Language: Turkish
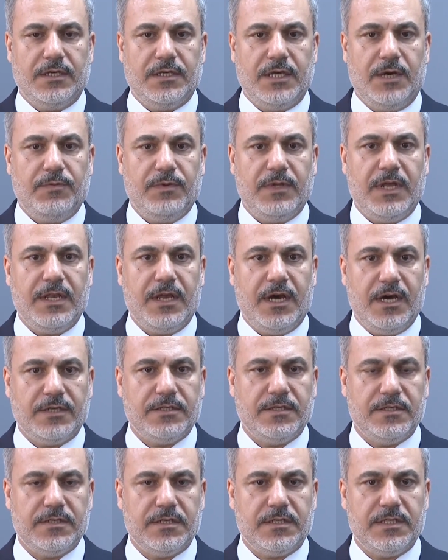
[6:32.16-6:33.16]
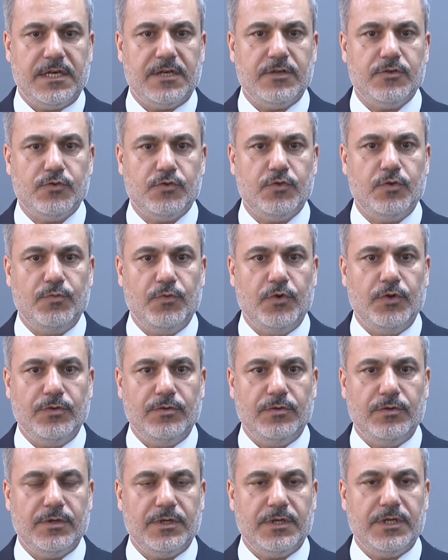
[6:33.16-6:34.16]
yapılan haksızlıkların, zulmün
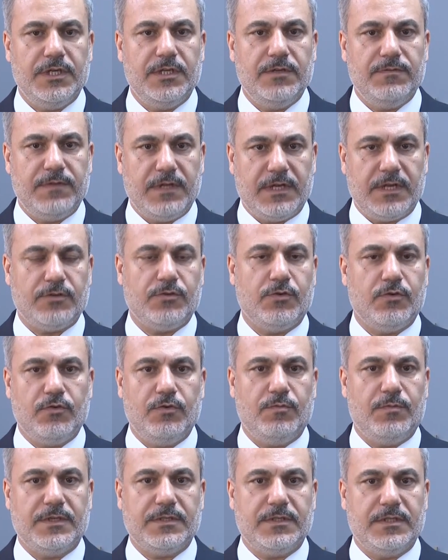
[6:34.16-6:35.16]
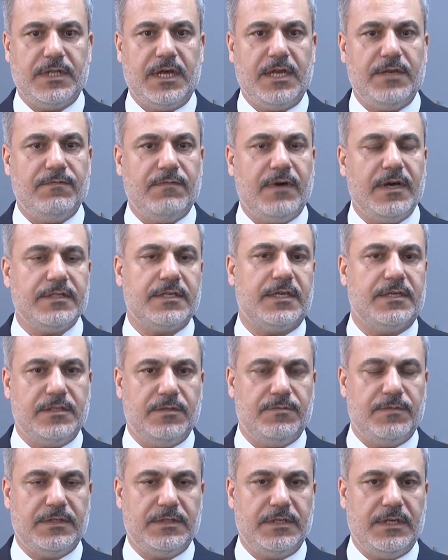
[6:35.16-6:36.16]
kılıflara sokulmasından
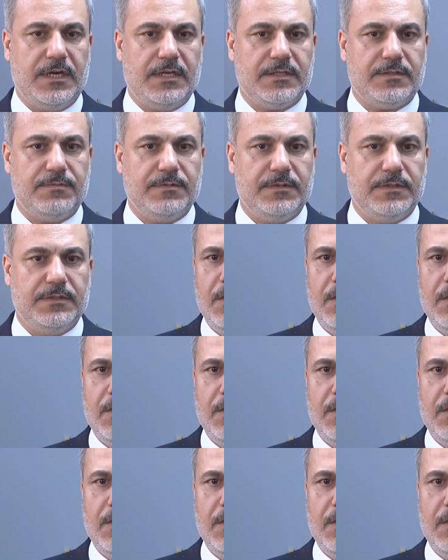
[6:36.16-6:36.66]
vazgeçilmesi lazım.